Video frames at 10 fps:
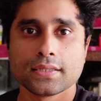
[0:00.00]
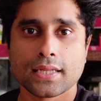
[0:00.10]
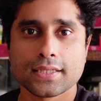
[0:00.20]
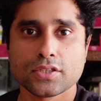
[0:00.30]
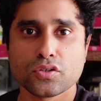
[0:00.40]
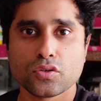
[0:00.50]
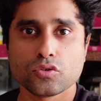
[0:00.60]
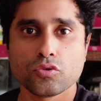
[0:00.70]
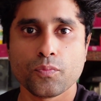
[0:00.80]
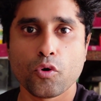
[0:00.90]
তাদের জন্য
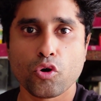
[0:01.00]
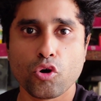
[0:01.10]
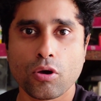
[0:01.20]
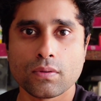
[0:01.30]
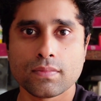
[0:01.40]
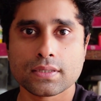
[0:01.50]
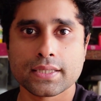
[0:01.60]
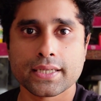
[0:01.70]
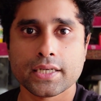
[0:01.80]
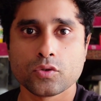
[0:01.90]
কিন্তু পনেরো নভেম্বর
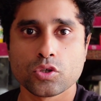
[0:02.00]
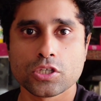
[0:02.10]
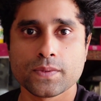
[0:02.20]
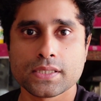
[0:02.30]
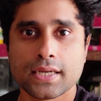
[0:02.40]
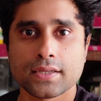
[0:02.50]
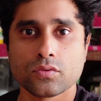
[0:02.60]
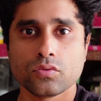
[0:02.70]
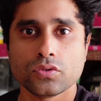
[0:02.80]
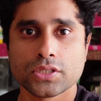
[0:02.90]
থেকে ট্যুরিস্ট ভিসা
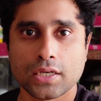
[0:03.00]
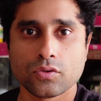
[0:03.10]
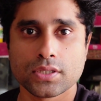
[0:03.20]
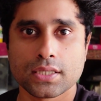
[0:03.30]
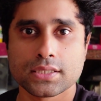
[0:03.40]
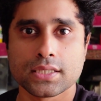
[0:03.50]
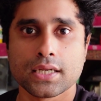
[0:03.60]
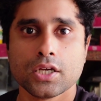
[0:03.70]
কিন্তু চালু হয়ে যাচ্ছে